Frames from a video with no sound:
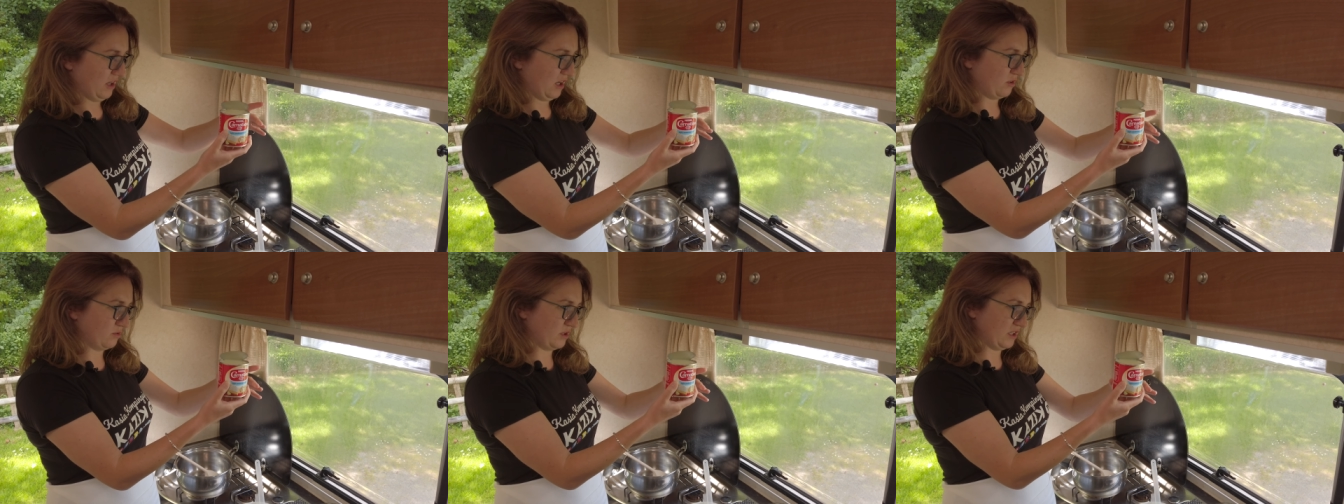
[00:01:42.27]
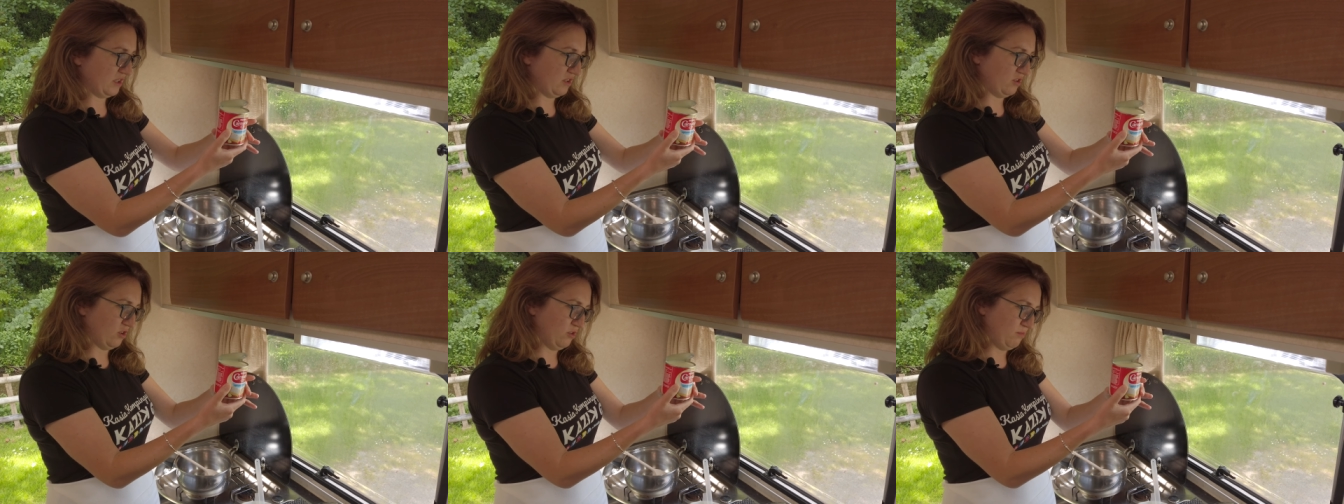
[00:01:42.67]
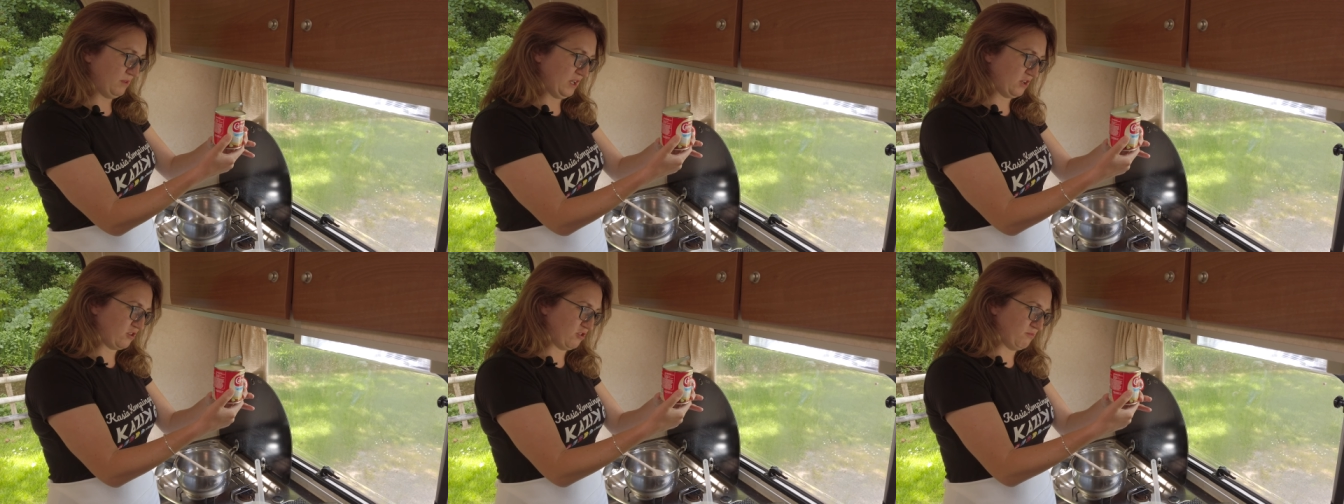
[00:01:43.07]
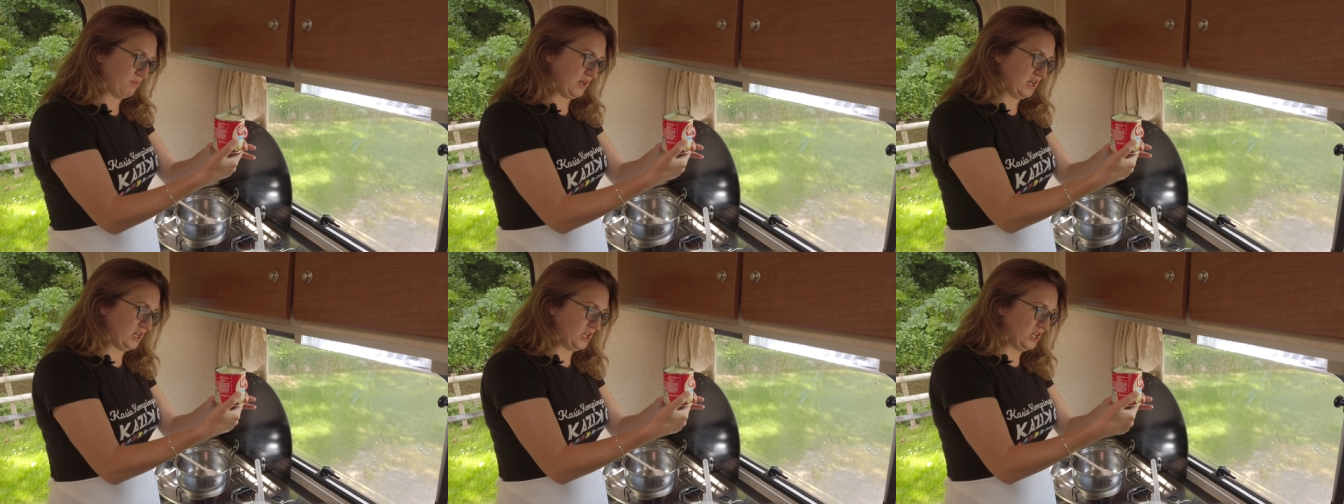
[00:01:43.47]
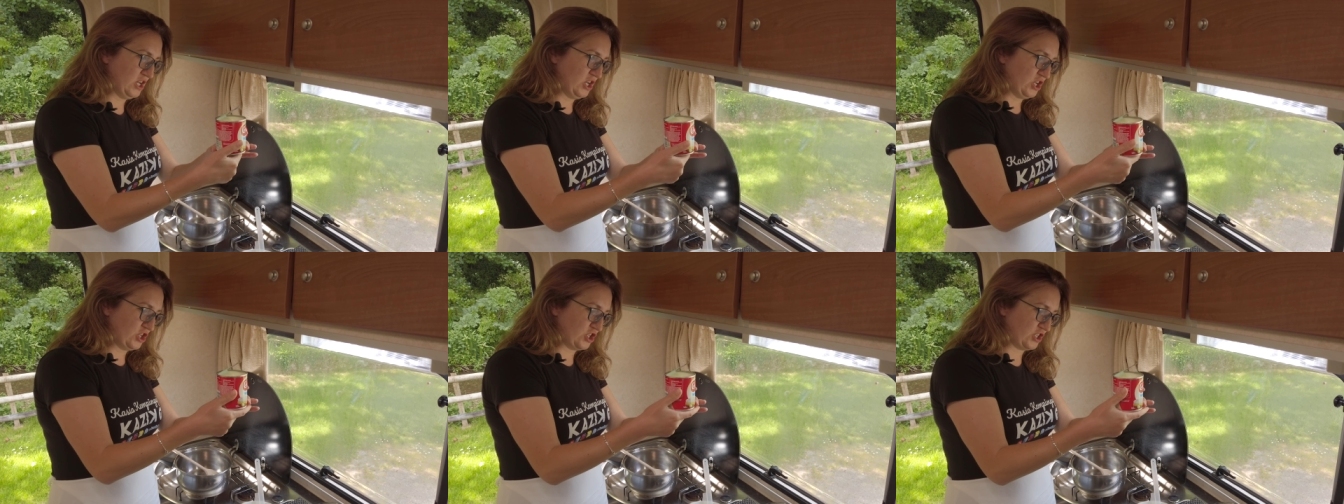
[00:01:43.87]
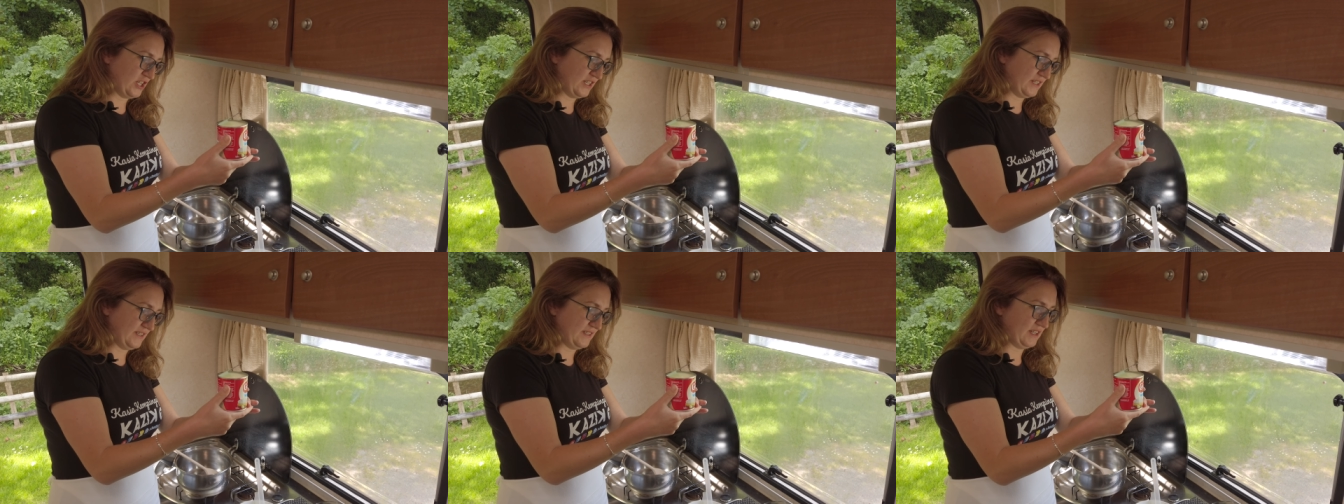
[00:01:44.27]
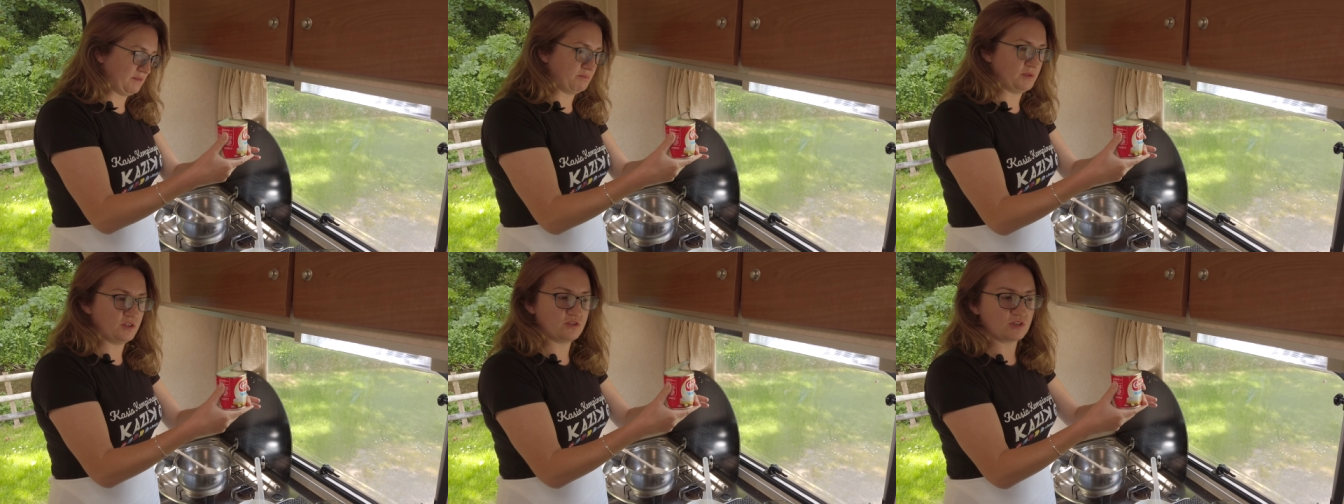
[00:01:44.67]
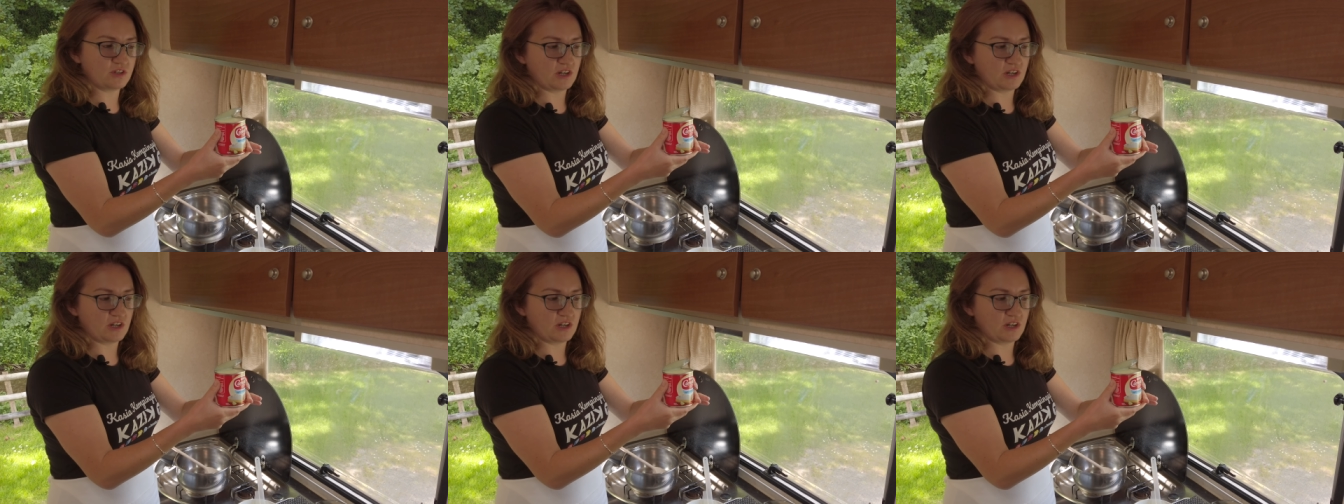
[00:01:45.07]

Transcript: Akurat to mleko ma 405